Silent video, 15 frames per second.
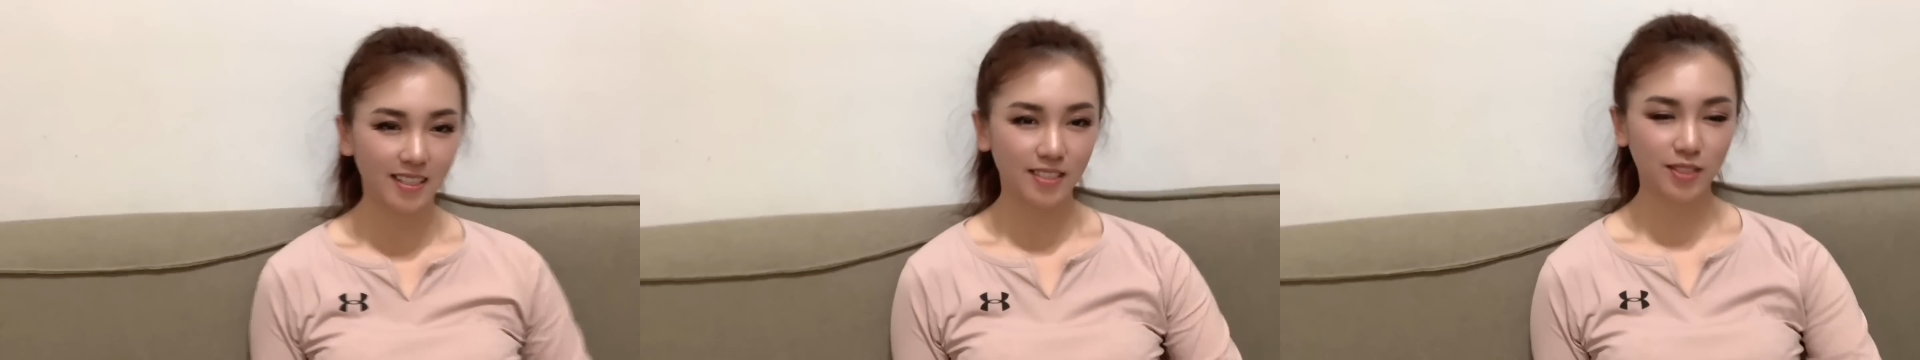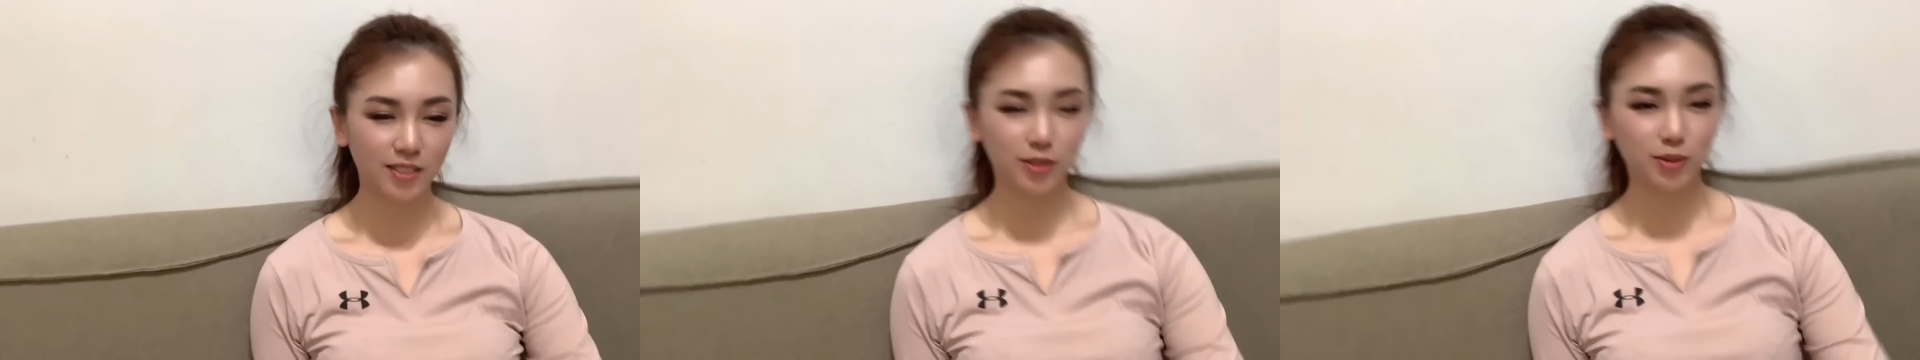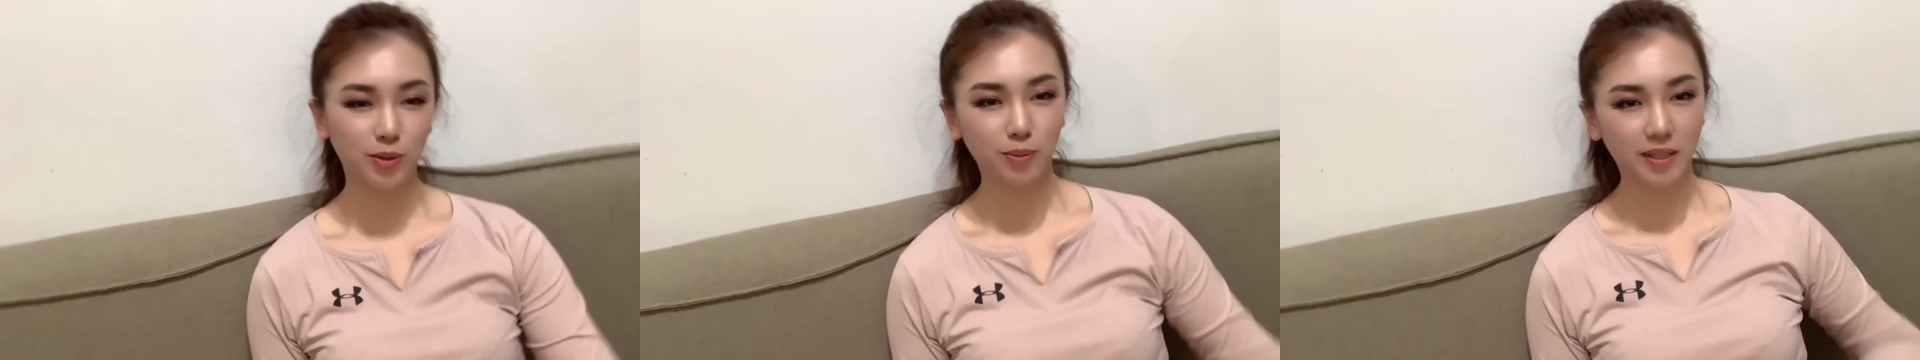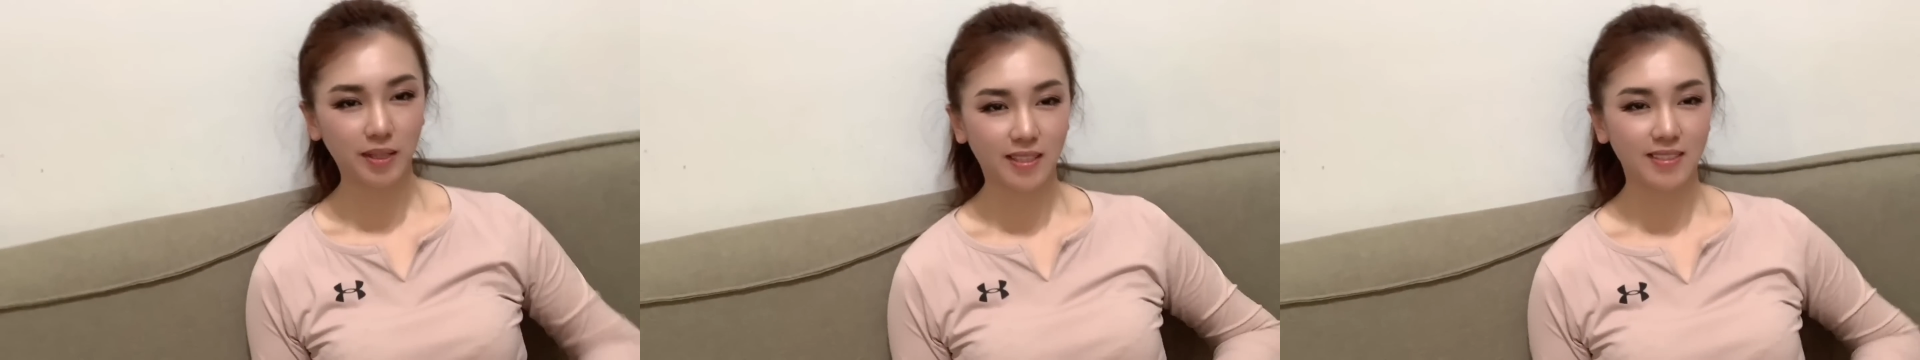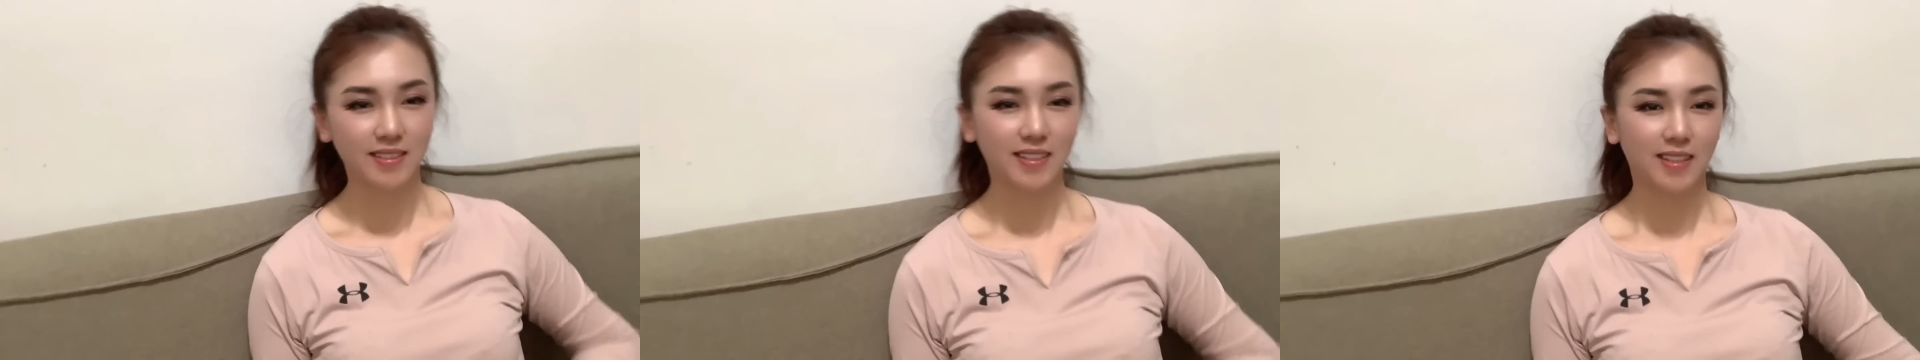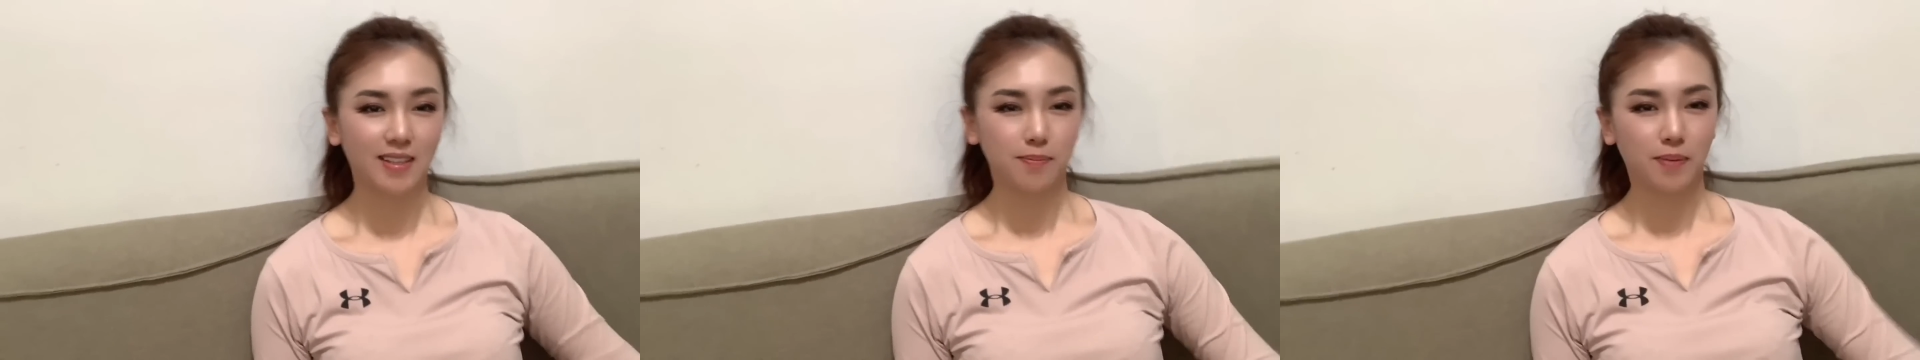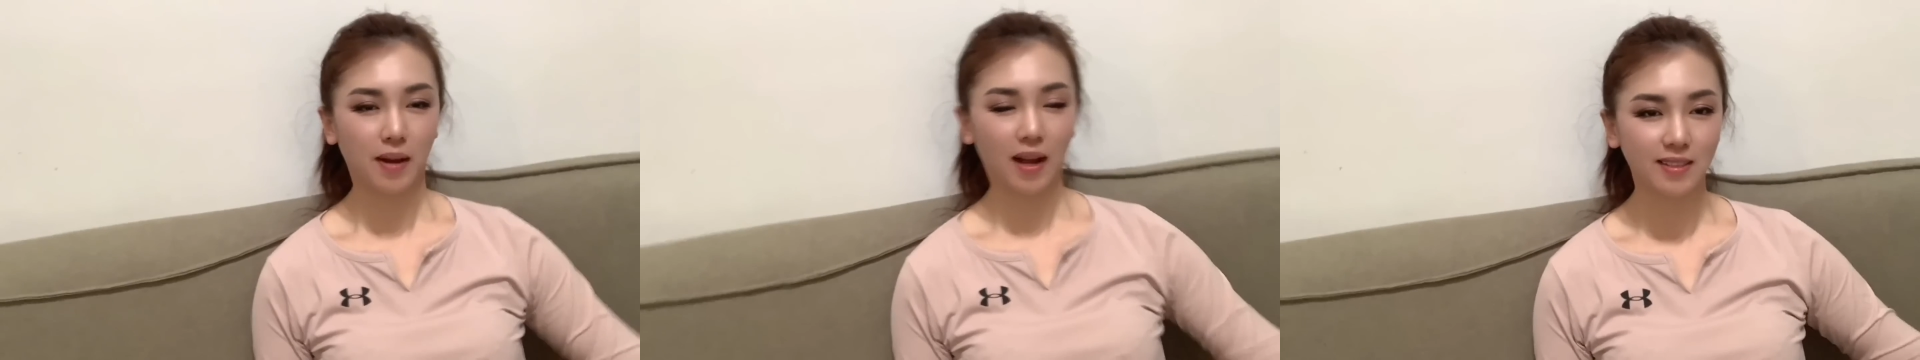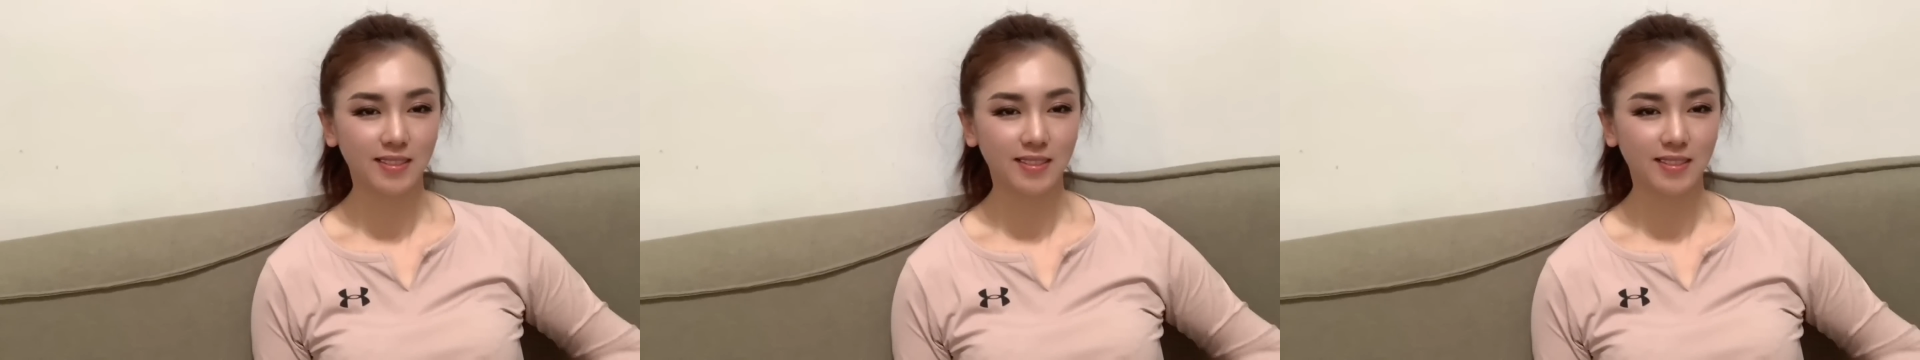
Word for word: 这东北人呐，怕